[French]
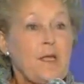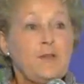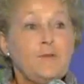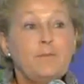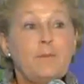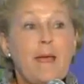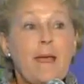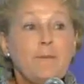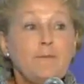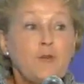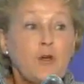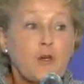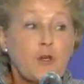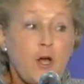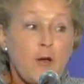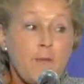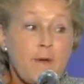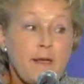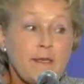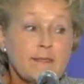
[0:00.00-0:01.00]
même de
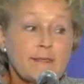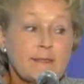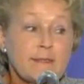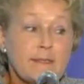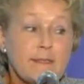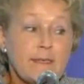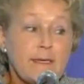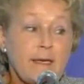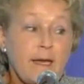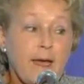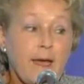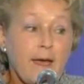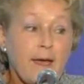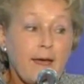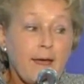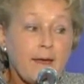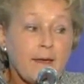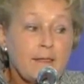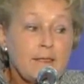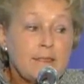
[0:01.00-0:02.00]
commencer
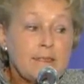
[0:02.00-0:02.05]
à